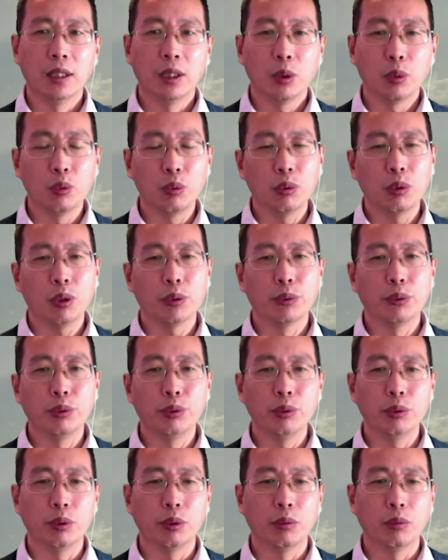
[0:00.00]
过
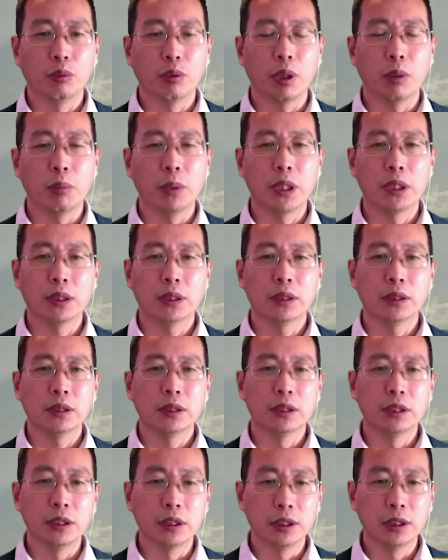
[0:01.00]
去我们
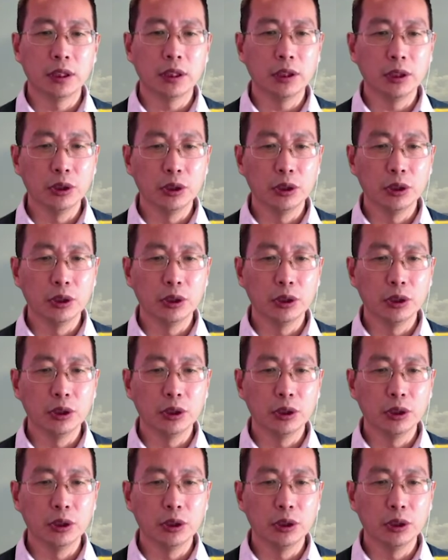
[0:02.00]
已经